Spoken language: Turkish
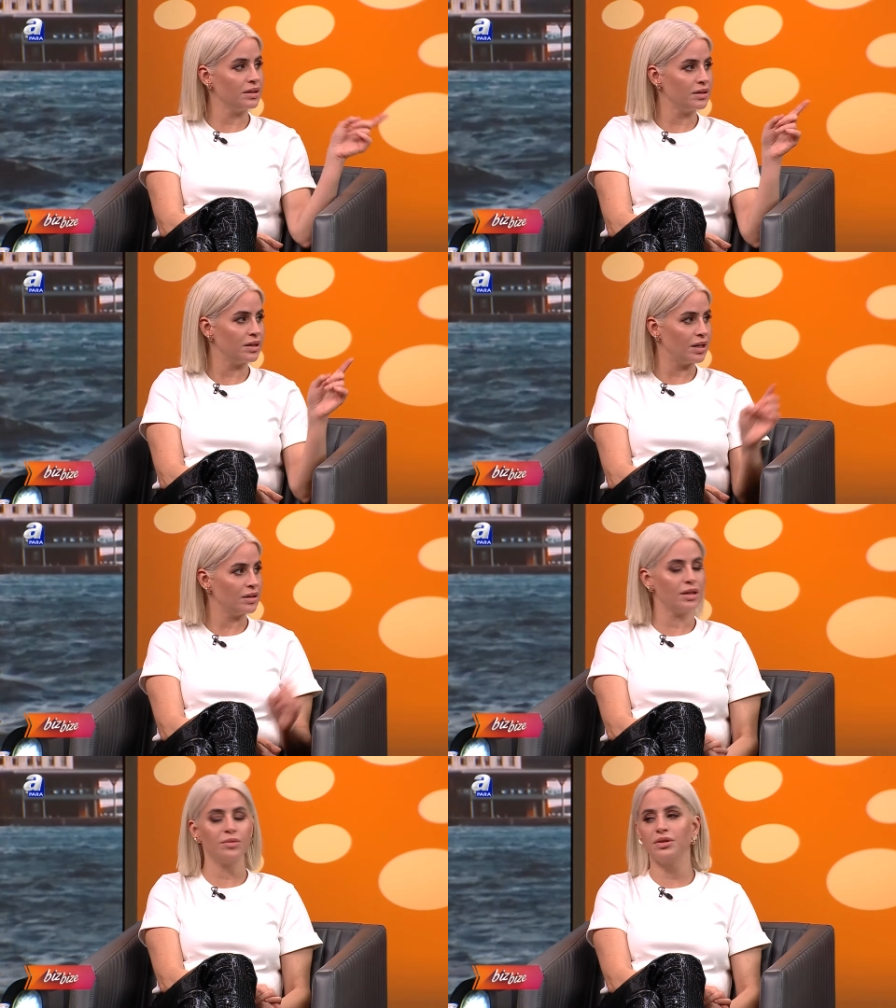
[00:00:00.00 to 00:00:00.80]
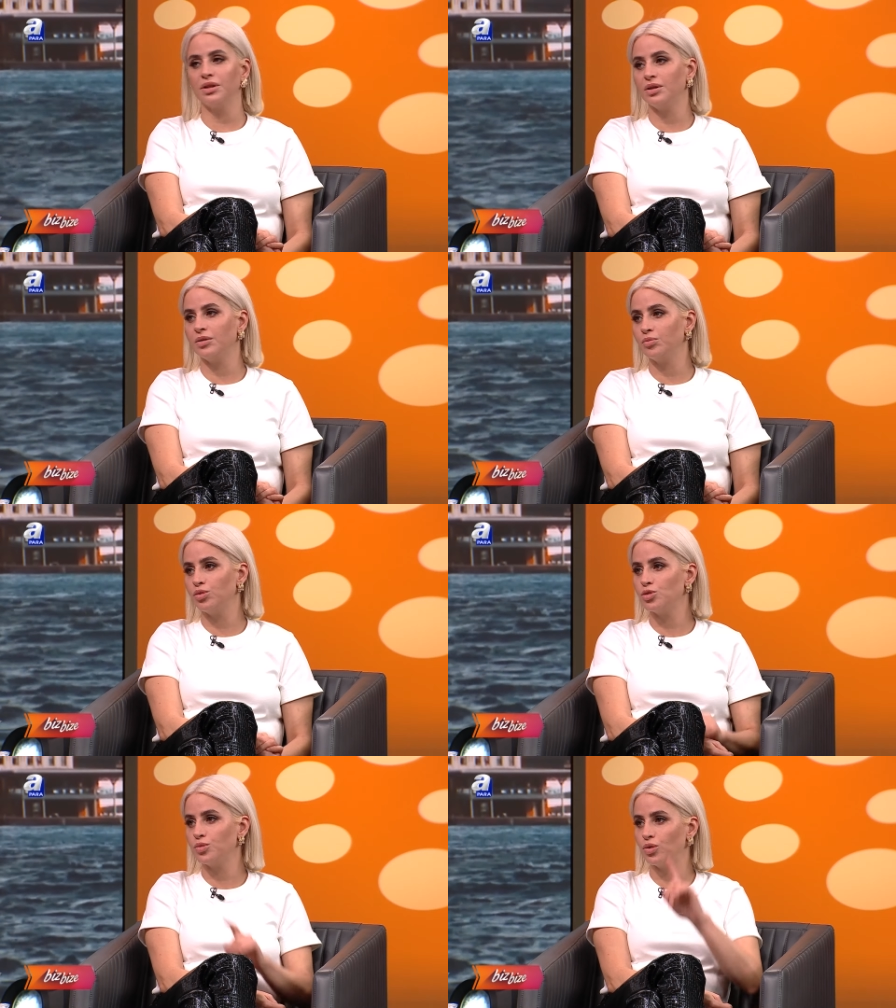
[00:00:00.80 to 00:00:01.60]
yıllarda e,
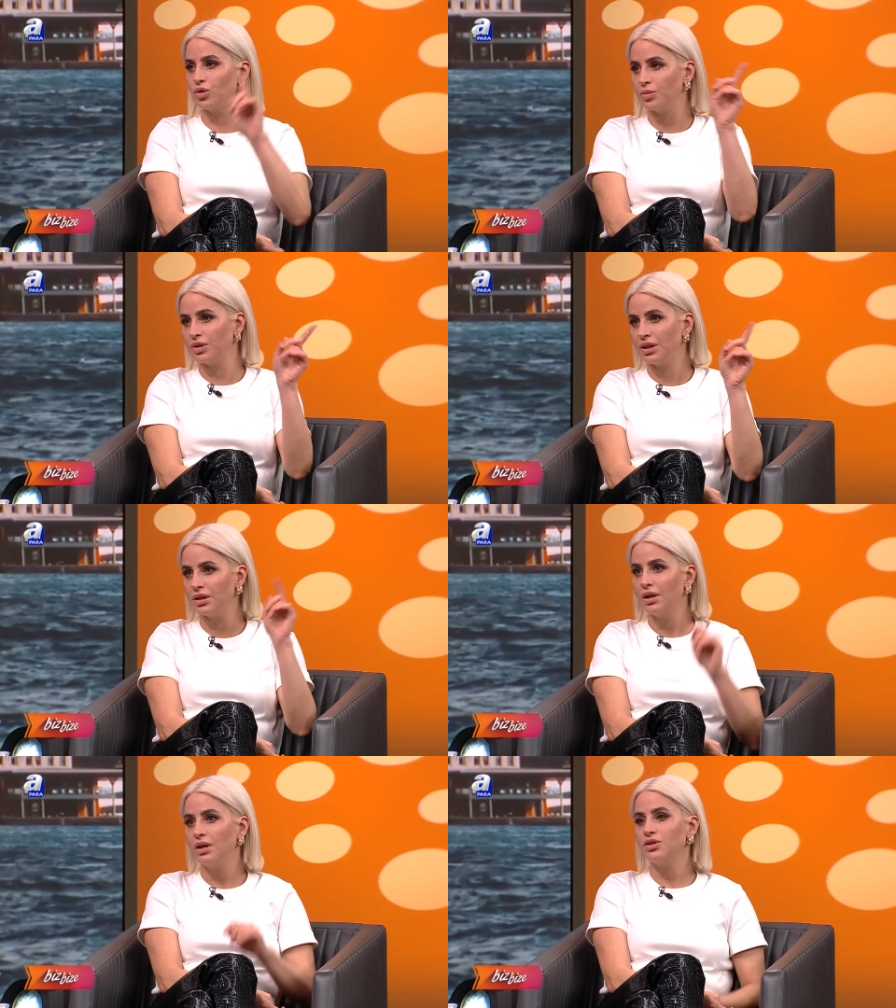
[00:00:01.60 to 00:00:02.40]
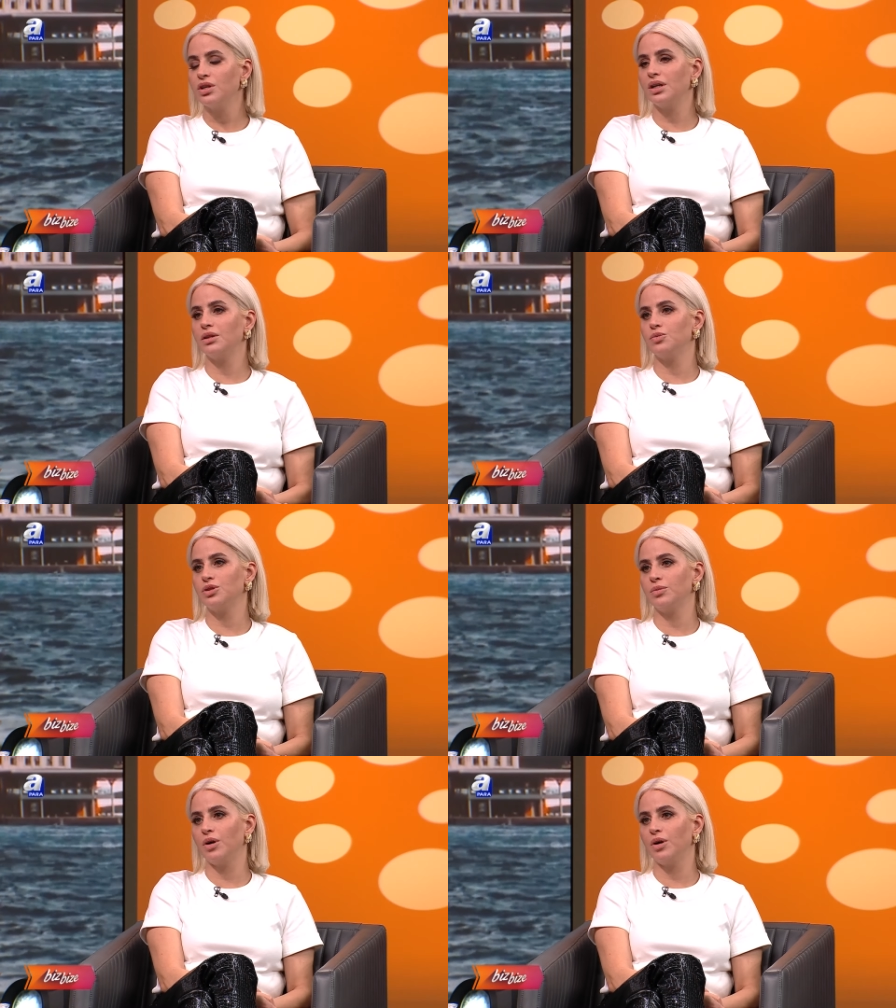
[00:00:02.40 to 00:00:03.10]
burs programıyla şeye gitmiştim.